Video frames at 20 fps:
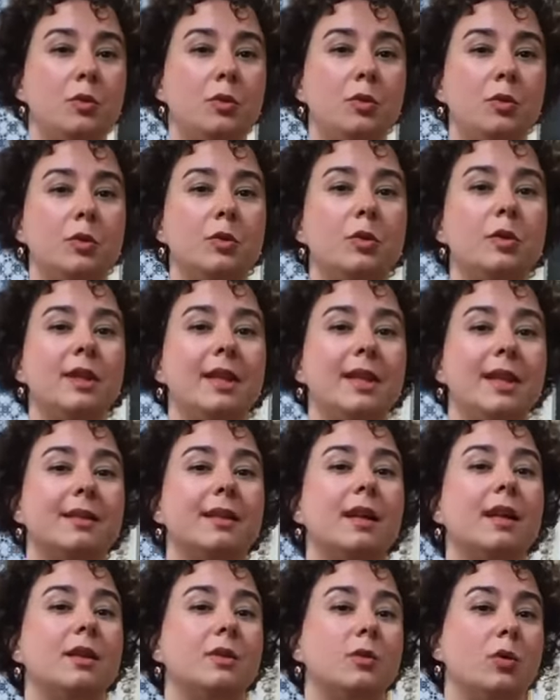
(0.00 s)
düğün ya
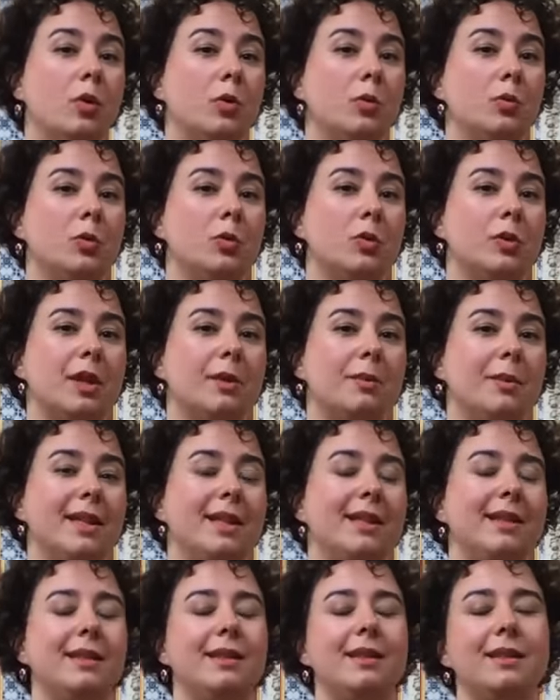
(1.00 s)
da doğum
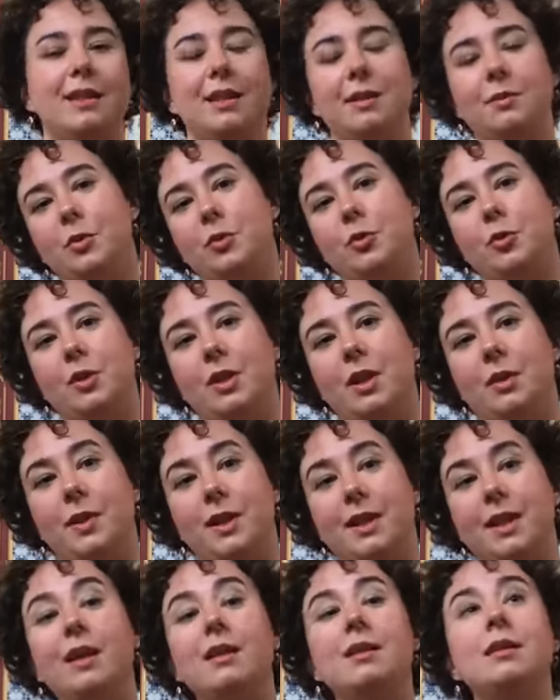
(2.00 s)
kutlamaları gibi
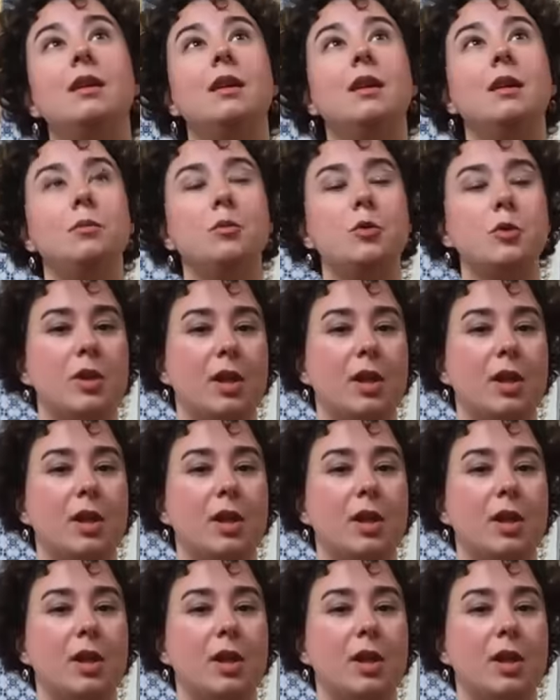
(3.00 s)
kutlamalar bu